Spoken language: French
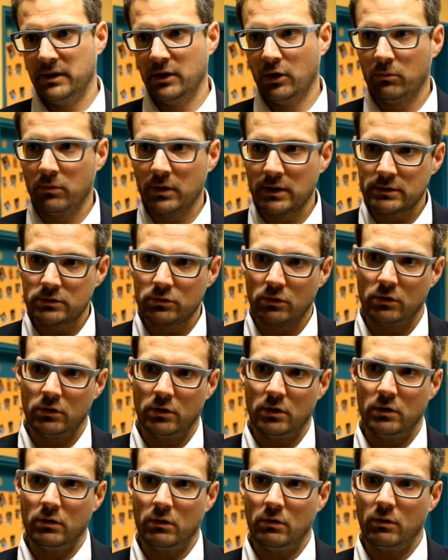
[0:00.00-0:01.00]
mais néanmoins, sur
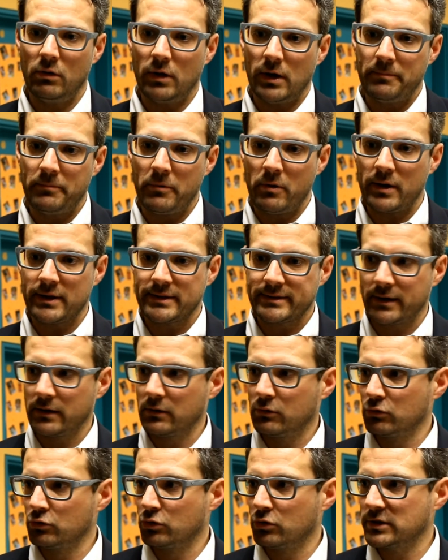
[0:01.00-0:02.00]
le, rapport à
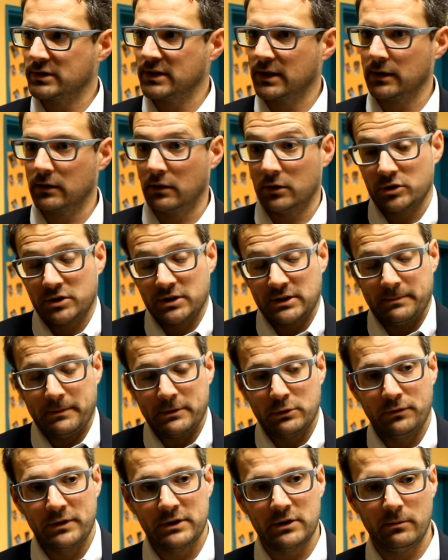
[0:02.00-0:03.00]
5 contre 5, c'est
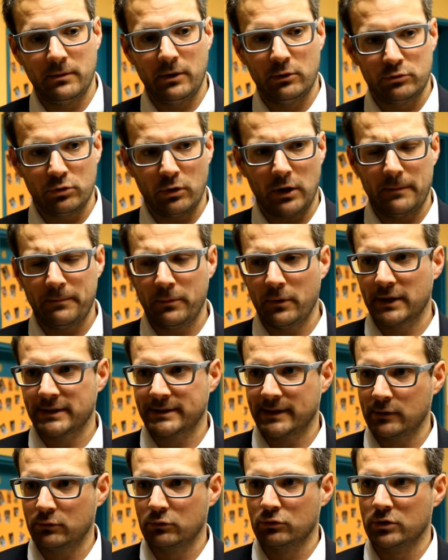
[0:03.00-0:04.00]
pas suffisant, mais sur le rapport
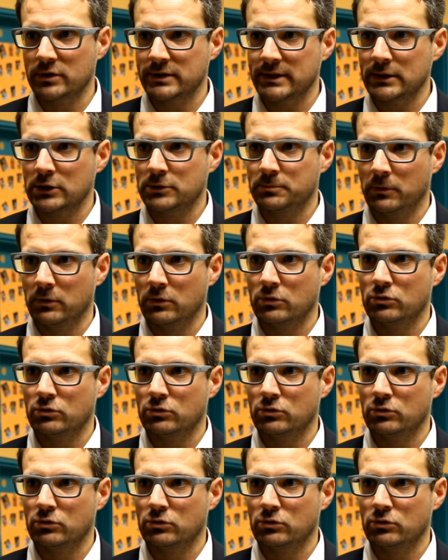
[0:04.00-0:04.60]
à 5 contre 5,